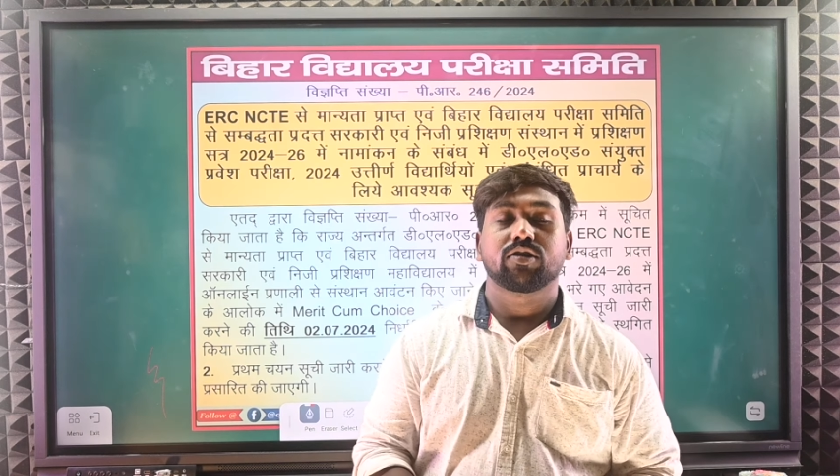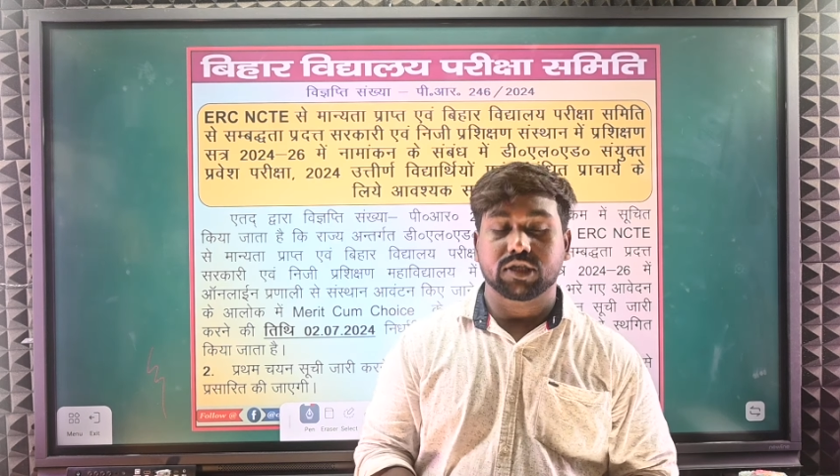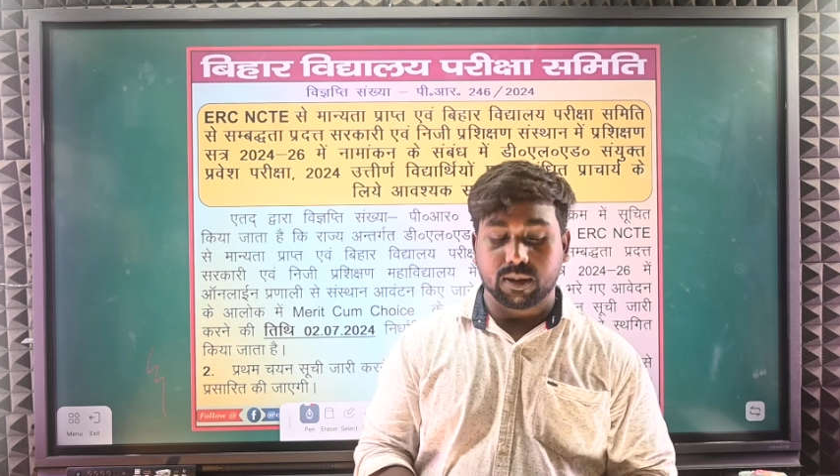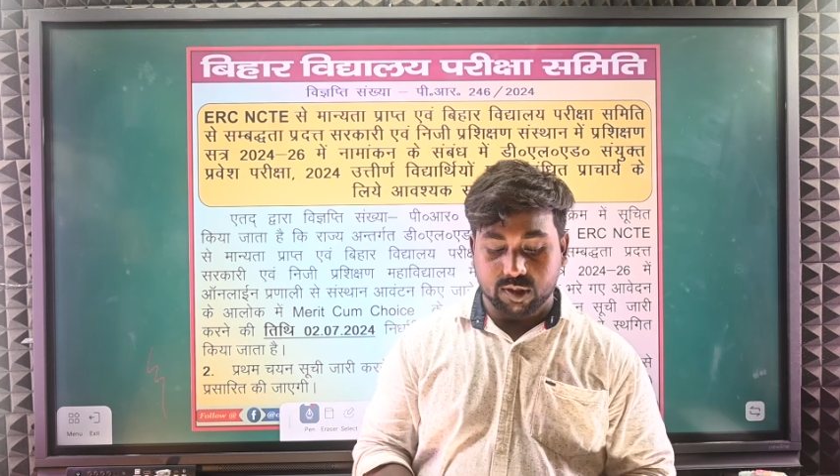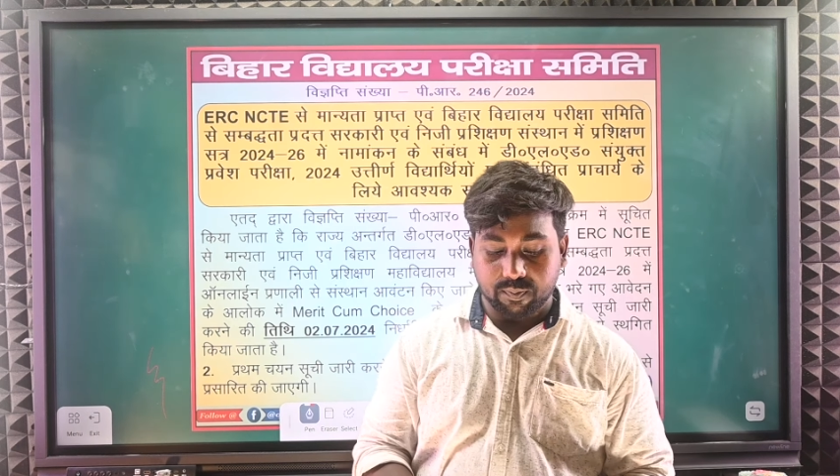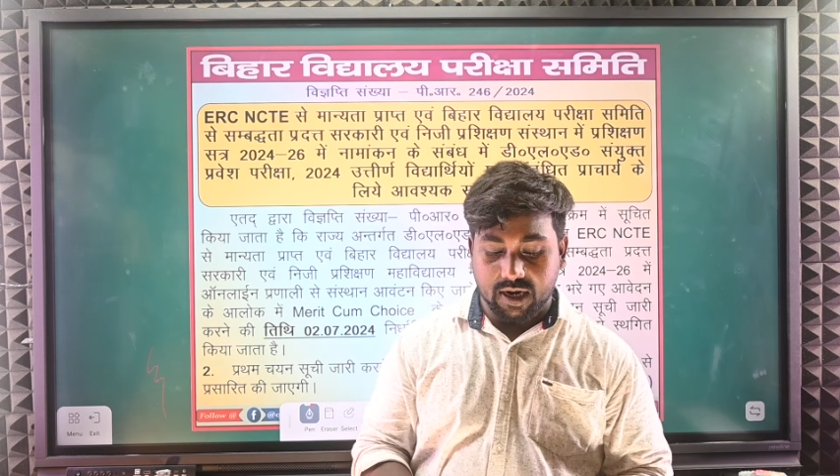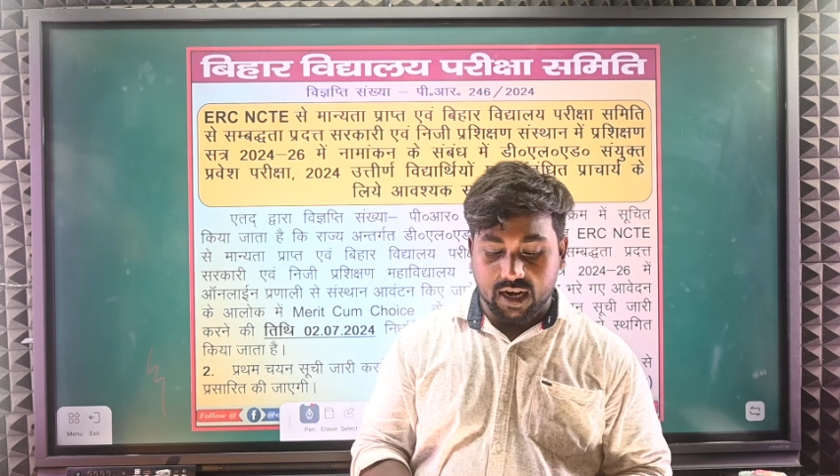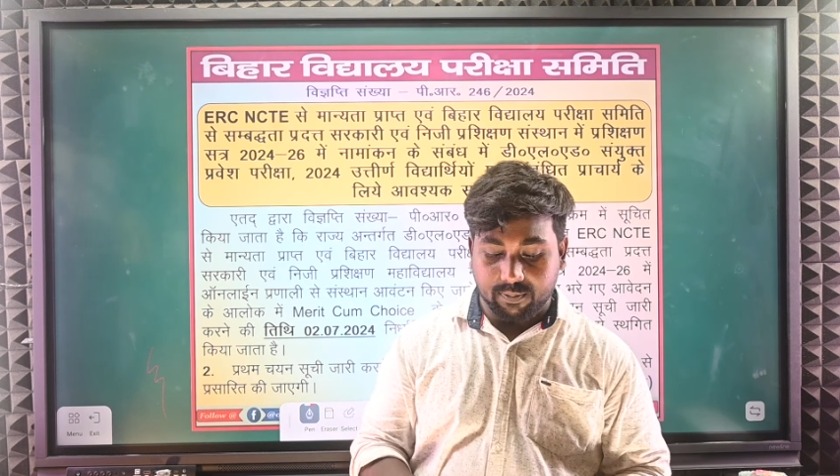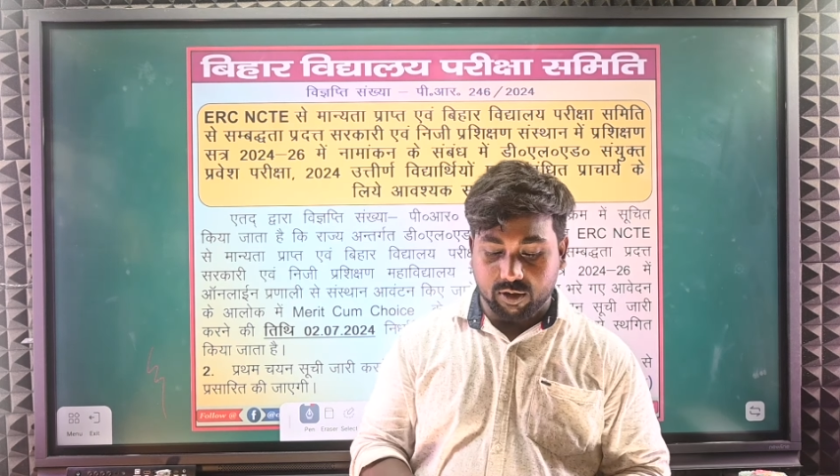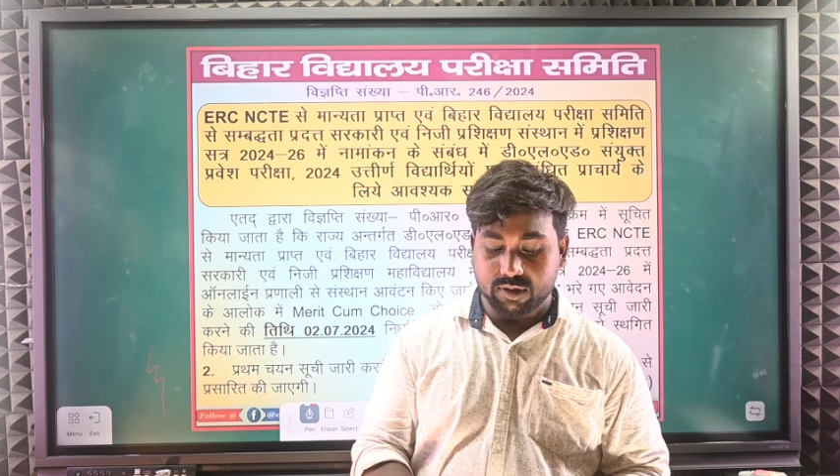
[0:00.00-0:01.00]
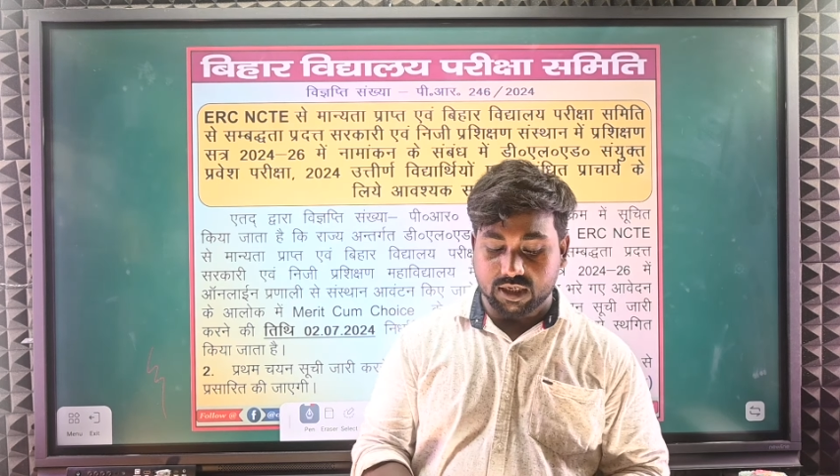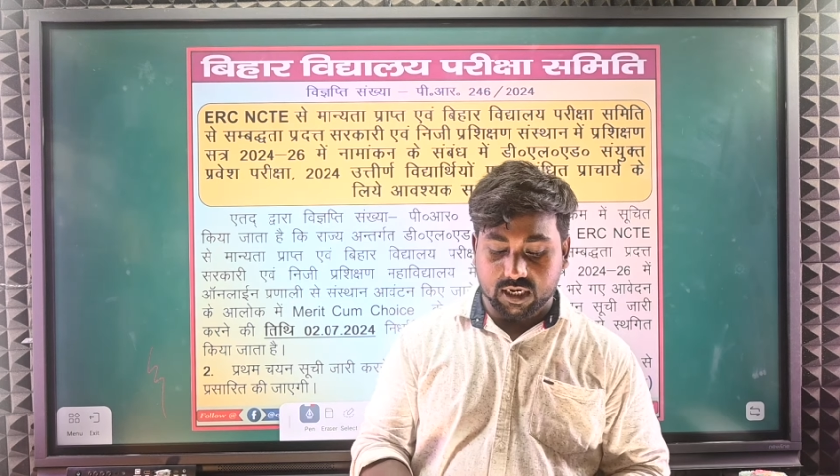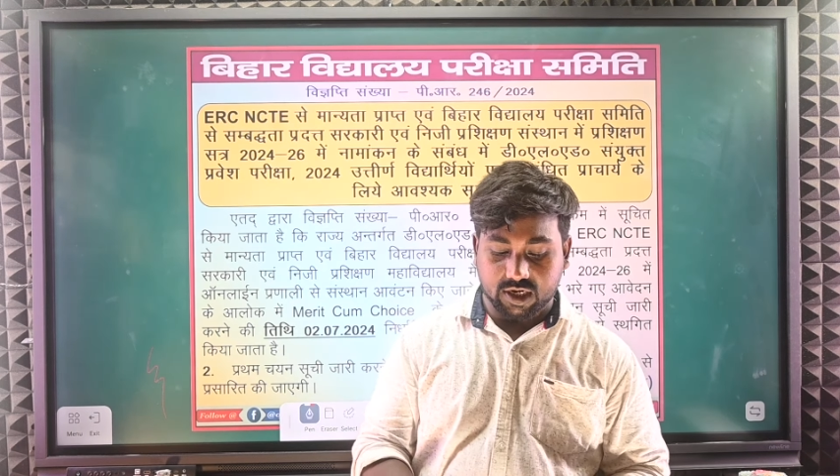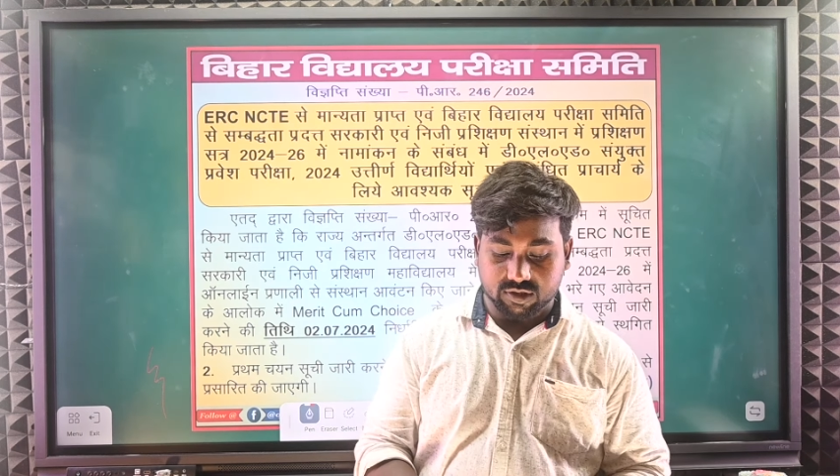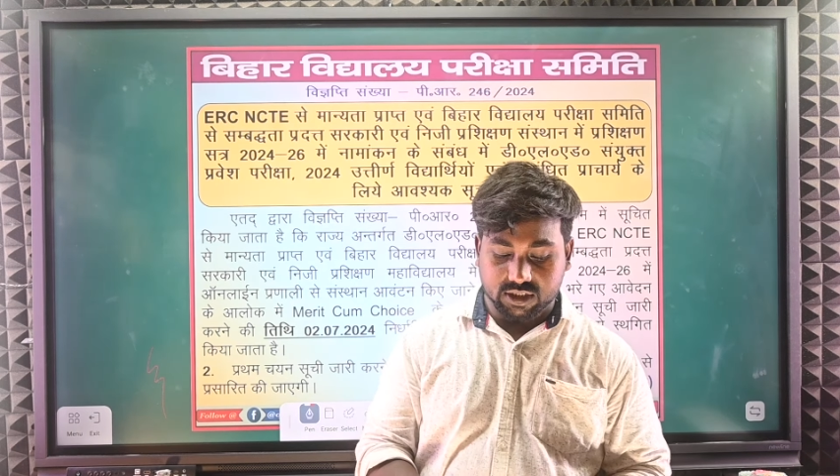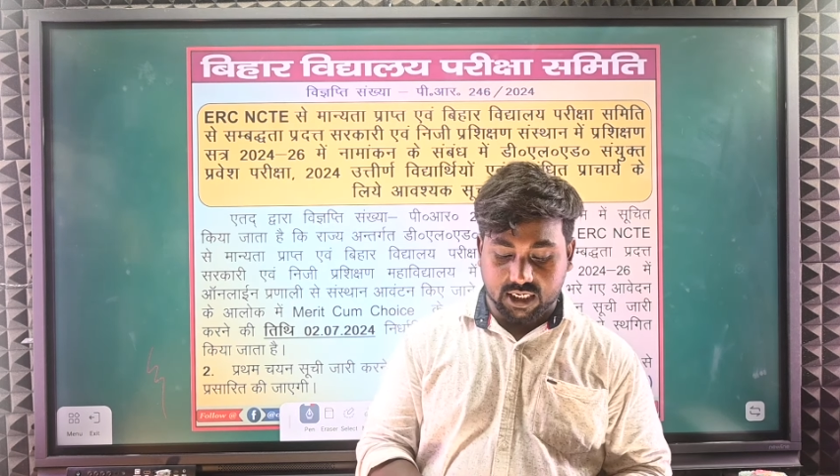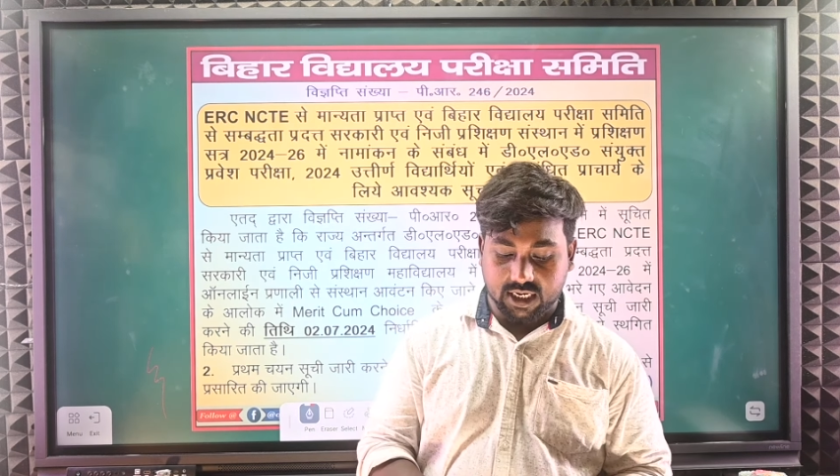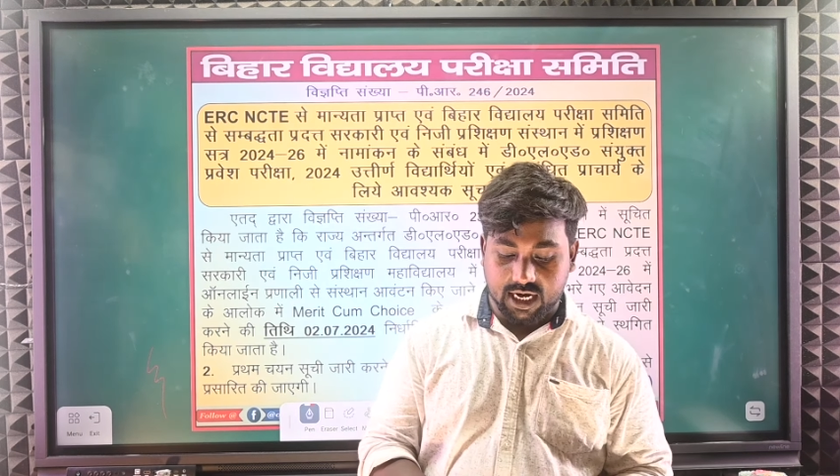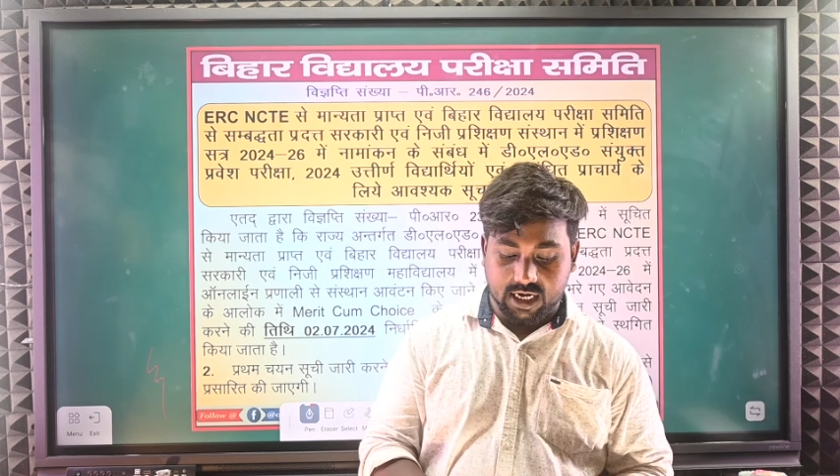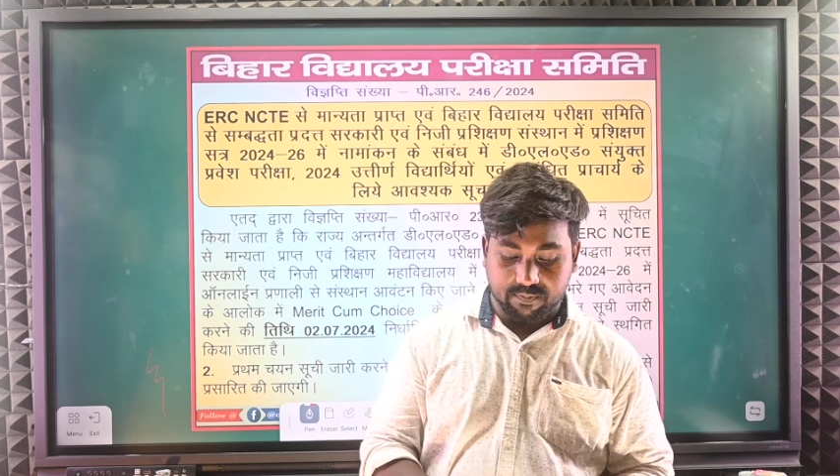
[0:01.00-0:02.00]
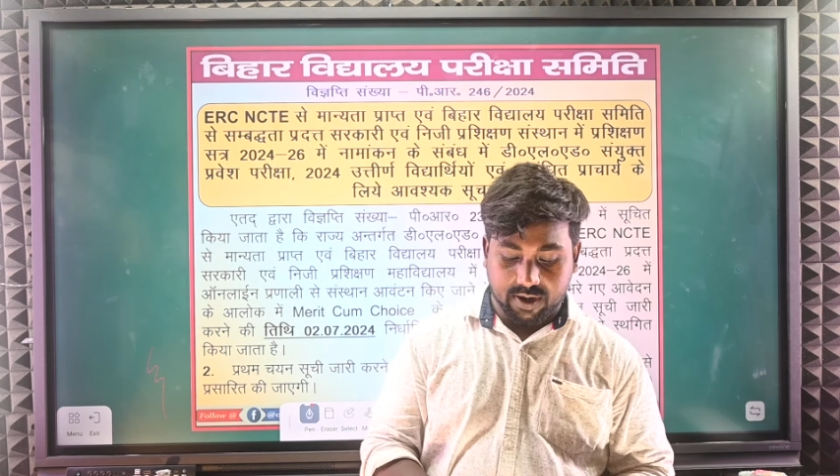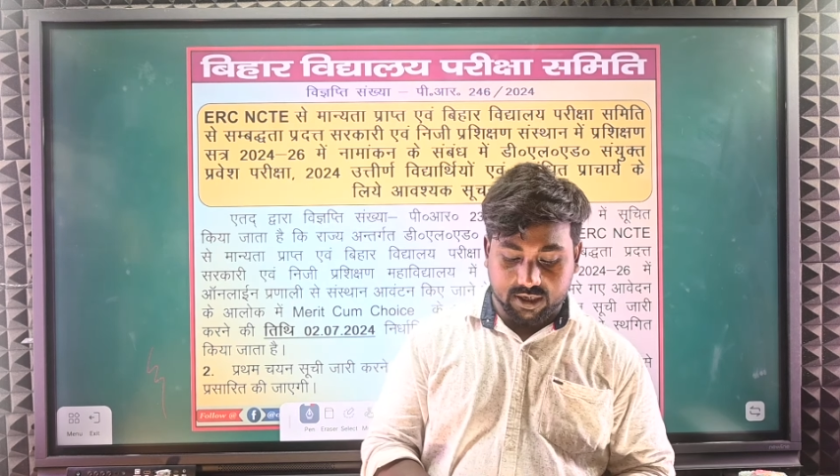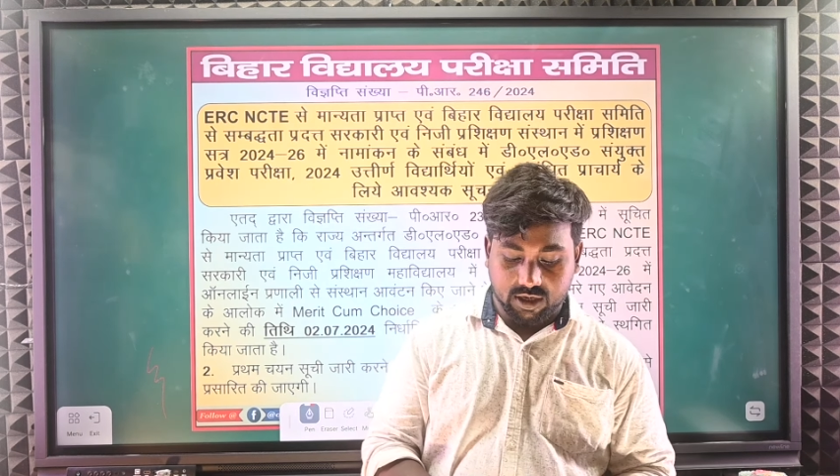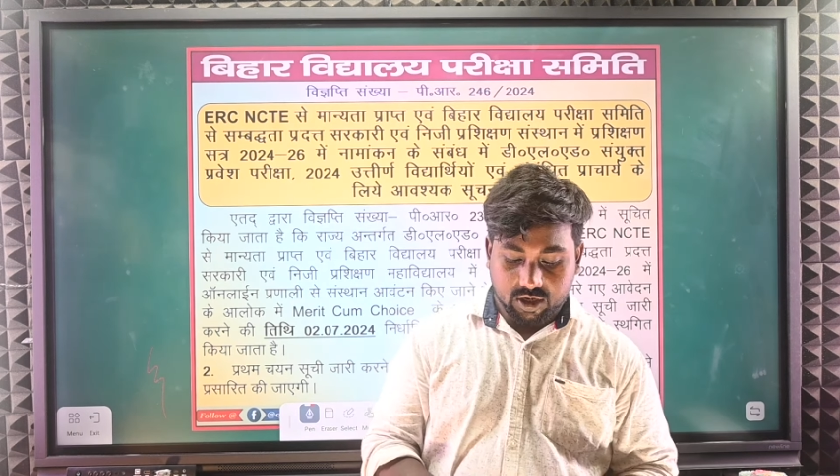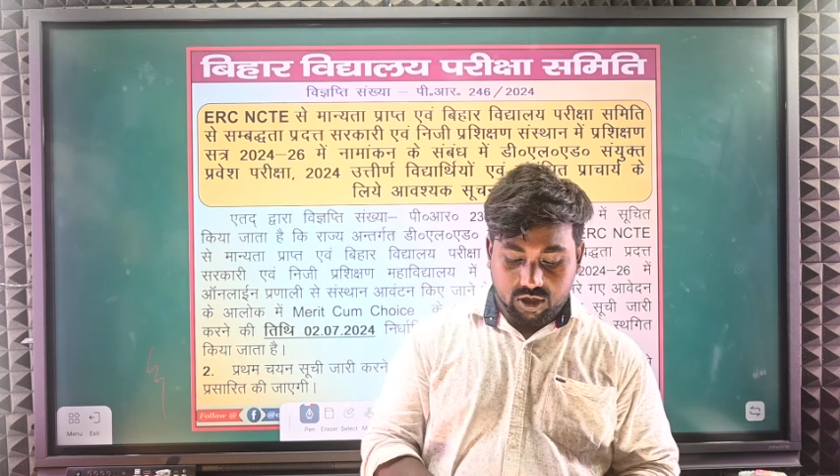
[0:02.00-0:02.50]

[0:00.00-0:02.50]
तो सबसे पहले आपको पता चलेगा उसको जानकारी ले पाएंगे